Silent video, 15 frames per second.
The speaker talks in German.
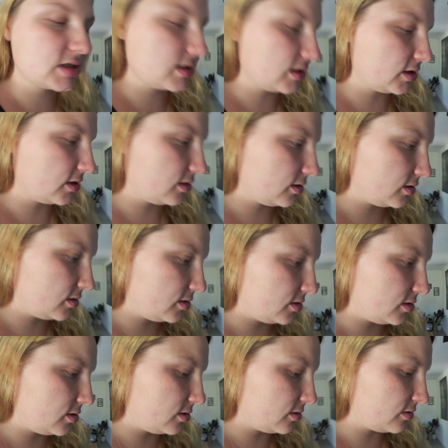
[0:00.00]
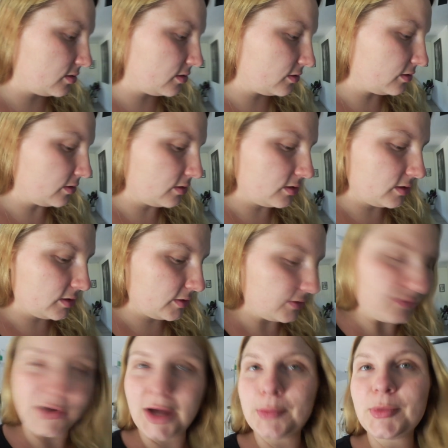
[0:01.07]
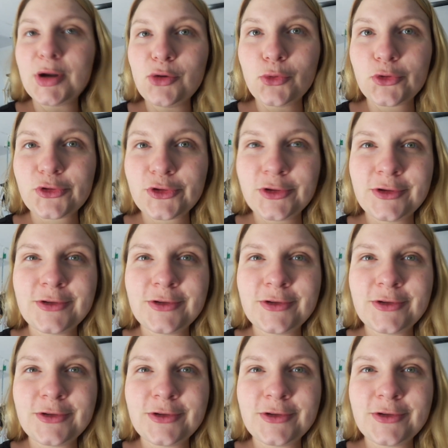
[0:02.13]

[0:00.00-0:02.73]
äh, fahren mal los.